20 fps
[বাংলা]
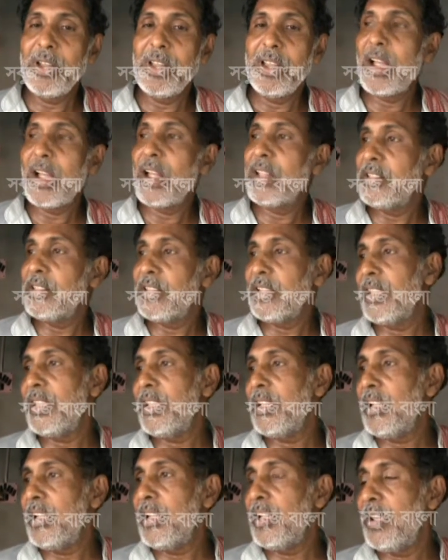এখান থেকে
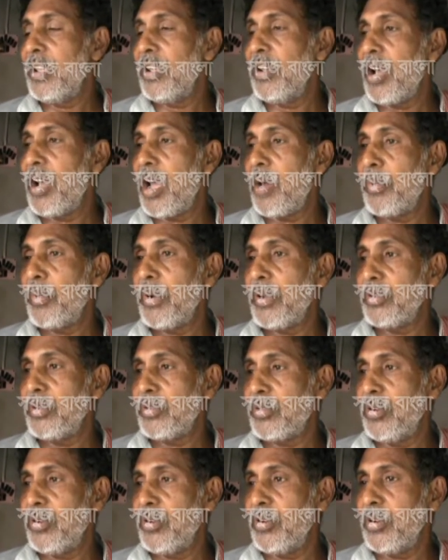
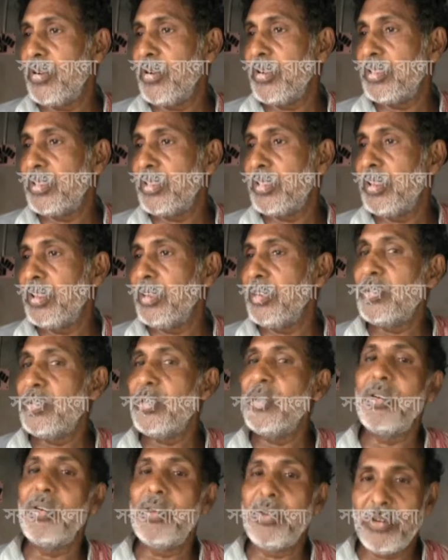আপাতত তিনশো